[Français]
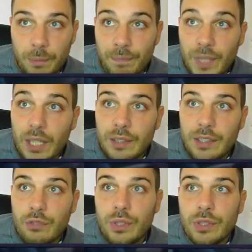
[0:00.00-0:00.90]
Porte-Vaillant.
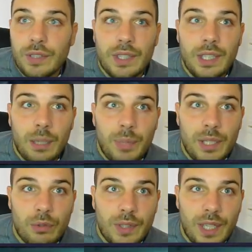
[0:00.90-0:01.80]
Déjouez une
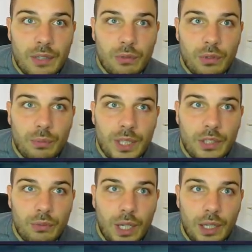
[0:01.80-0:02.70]
intrigue à base de trahison et
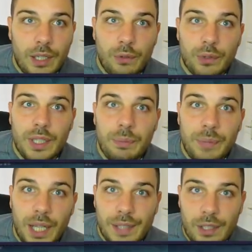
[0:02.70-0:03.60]
de magie noire, et
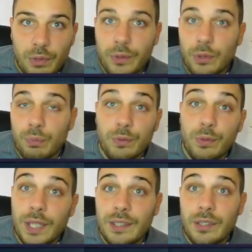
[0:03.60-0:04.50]
affrontez les pirates assoiffés
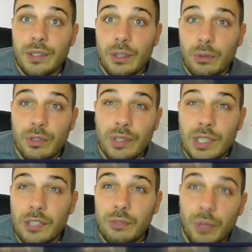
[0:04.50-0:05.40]
de pouvoir, des sorcières
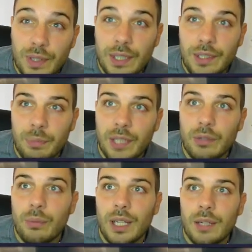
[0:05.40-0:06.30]
aux sortilèges mortels,
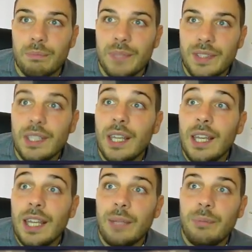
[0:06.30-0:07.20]
des prêtres marins
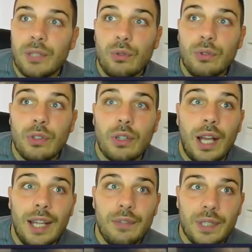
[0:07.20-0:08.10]
mystiques et bien
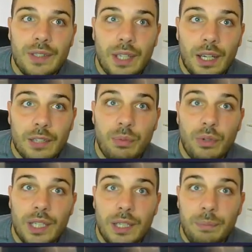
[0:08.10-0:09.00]
d'autres
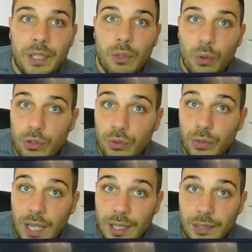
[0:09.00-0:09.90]
adversaires. explorer les pics
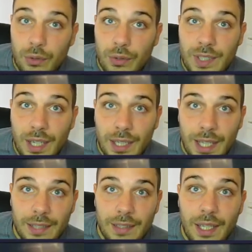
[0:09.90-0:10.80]
rocheux de la rade de
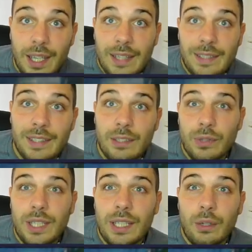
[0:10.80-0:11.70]
Tiragarde,
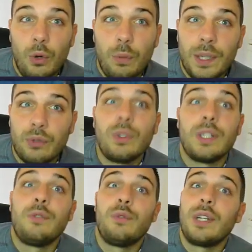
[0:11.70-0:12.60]
sillonner les hauts
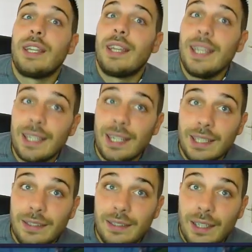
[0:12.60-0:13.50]
plateaux et les forêts
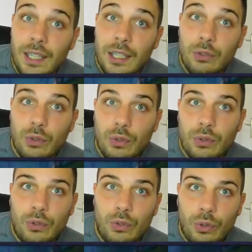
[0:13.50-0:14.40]
écarlates
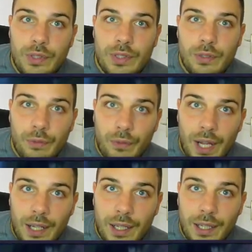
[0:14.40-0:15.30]
de
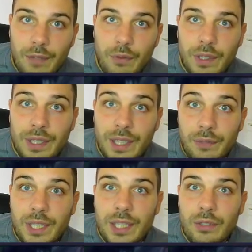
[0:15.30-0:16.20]
Drutzvar, et
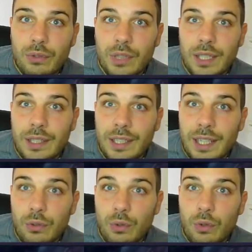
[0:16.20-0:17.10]
naviguer sur
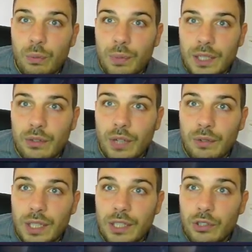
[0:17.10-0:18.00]
les canaux
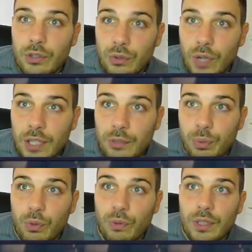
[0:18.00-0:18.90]
complexes de la vallée
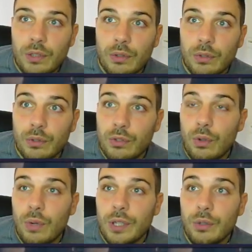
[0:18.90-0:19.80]
Chantorage pour convaincre
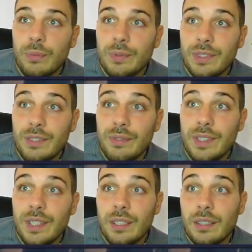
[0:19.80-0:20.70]
ce royaume
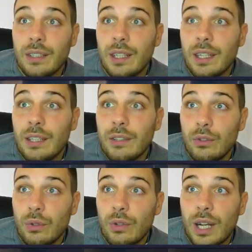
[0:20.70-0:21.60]
divisé
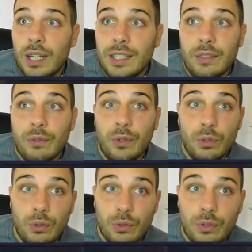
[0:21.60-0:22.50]
de
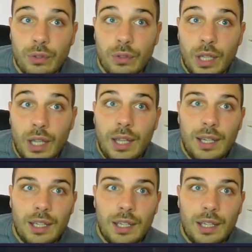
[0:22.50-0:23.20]
rallier votre cause.